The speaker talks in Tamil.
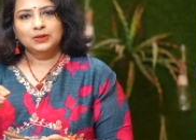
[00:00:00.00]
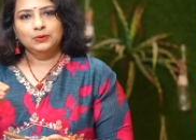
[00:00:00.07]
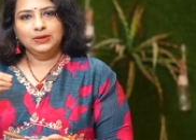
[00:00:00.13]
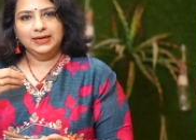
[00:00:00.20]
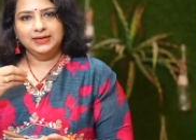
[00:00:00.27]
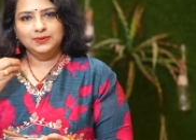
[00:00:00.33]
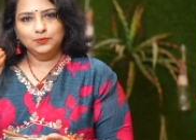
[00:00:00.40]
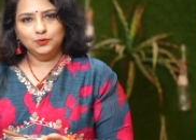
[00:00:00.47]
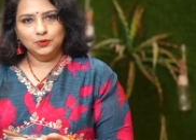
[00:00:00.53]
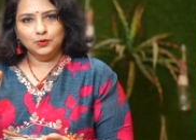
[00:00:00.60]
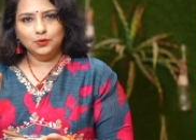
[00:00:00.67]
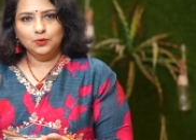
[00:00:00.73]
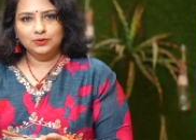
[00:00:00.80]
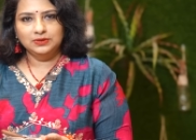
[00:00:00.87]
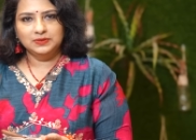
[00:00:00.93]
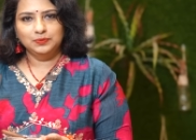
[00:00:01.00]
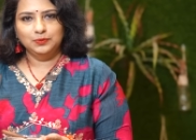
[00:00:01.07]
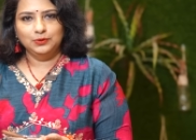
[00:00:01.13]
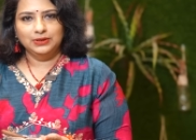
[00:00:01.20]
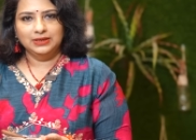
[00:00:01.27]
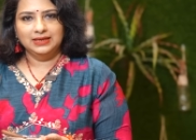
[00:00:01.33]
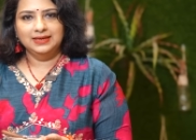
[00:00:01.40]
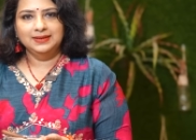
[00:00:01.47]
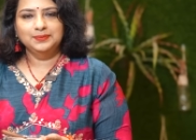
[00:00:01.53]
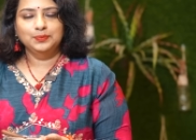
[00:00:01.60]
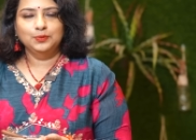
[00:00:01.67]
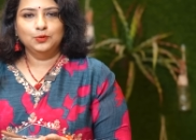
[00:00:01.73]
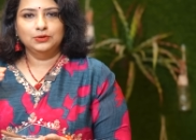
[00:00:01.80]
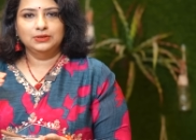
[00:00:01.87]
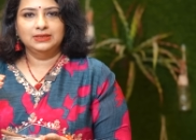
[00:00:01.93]
ஒரு ரெண்டு மூணு கோட்ஸ் போடுங்க
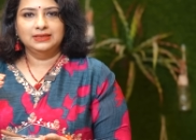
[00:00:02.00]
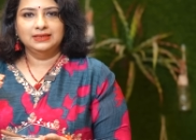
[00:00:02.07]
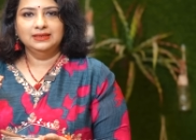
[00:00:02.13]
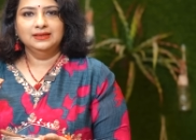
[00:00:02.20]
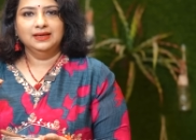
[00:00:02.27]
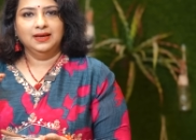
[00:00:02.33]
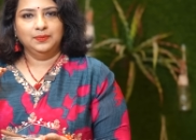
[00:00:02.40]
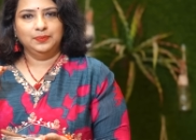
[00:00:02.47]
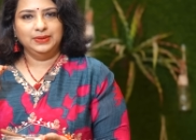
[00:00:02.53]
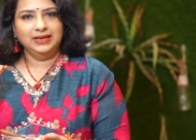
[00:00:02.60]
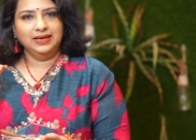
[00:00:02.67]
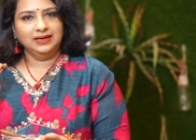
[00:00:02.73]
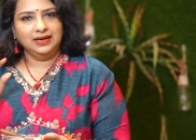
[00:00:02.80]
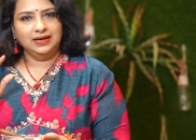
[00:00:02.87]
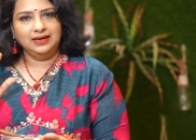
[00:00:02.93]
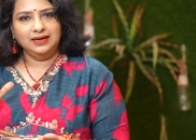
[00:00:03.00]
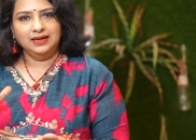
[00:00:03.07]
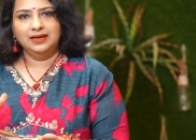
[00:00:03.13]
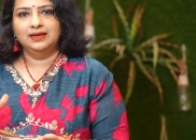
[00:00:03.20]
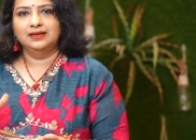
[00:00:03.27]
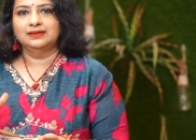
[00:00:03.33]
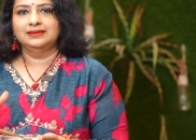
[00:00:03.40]
போட்டுட்டு அப்படியே நல்லா